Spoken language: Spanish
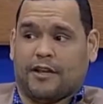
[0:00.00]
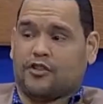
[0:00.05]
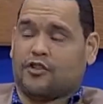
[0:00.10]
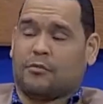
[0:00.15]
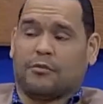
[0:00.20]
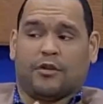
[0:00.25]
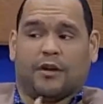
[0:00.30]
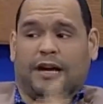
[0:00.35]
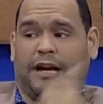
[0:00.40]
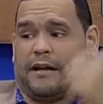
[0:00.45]
no
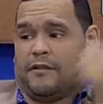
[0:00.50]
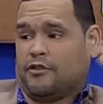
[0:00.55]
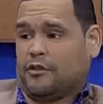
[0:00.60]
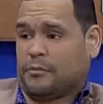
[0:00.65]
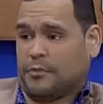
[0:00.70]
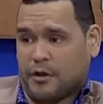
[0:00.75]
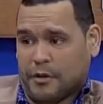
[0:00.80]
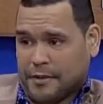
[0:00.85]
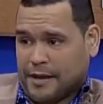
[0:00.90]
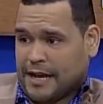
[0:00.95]
me lo, no
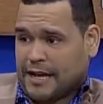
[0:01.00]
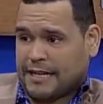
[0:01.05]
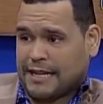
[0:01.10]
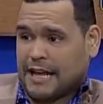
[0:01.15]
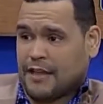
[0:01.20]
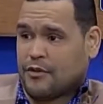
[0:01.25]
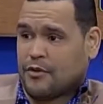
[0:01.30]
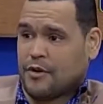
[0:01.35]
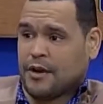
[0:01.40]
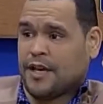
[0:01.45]
me lo había
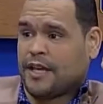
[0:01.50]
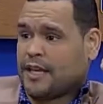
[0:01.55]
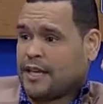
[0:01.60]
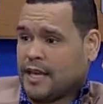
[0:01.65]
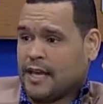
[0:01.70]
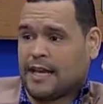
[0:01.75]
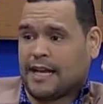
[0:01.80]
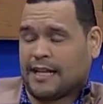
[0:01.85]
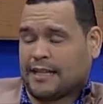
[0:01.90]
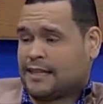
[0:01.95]
ganado en,
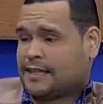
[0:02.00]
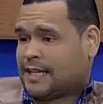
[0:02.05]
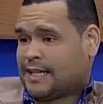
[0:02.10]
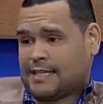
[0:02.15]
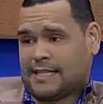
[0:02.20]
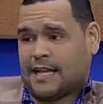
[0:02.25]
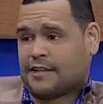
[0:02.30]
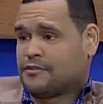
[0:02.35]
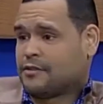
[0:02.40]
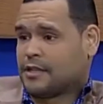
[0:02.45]
en
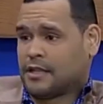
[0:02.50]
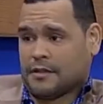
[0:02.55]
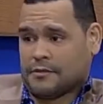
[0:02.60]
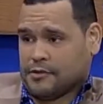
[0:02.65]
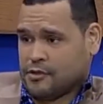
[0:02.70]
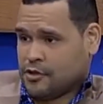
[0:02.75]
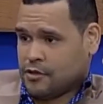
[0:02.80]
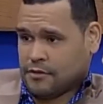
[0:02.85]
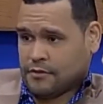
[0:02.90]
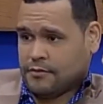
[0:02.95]
13 años de
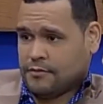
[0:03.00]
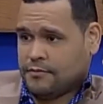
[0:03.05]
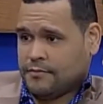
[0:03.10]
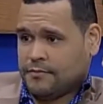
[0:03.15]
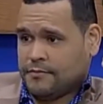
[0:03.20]
televisión.